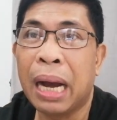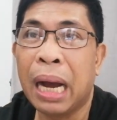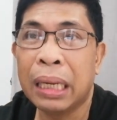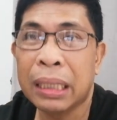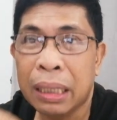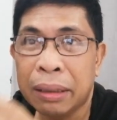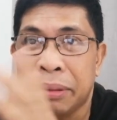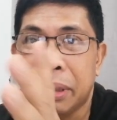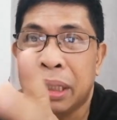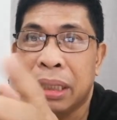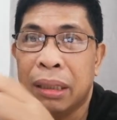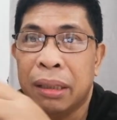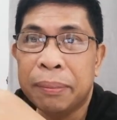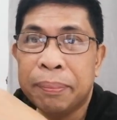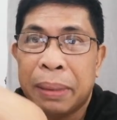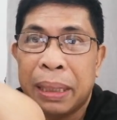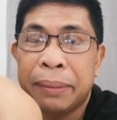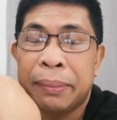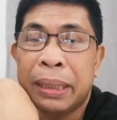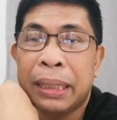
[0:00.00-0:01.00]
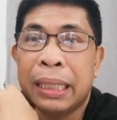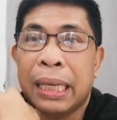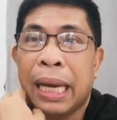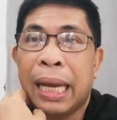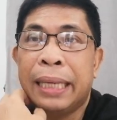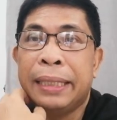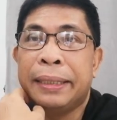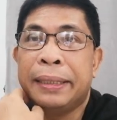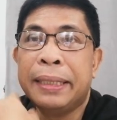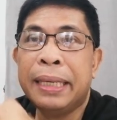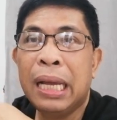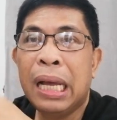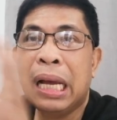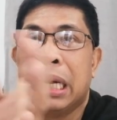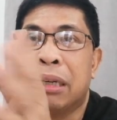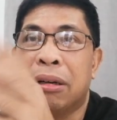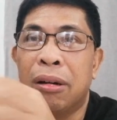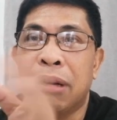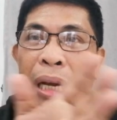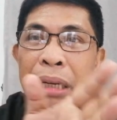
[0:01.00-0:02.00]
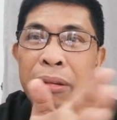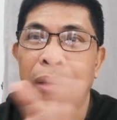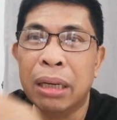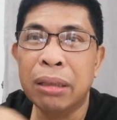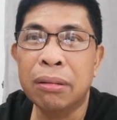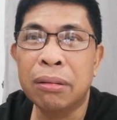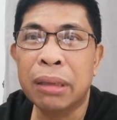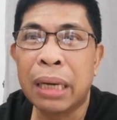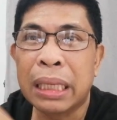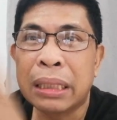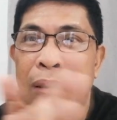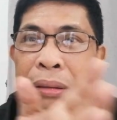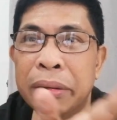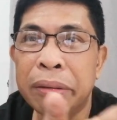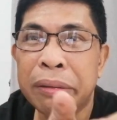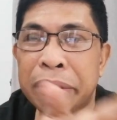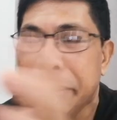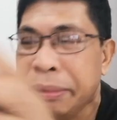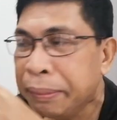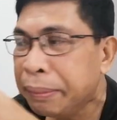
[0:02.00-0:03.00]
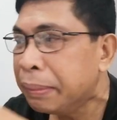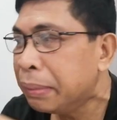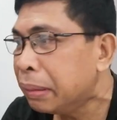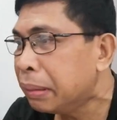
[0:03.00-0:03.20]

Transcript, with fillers: Ayaw ninyong pagbigyan kung ano-anong rason.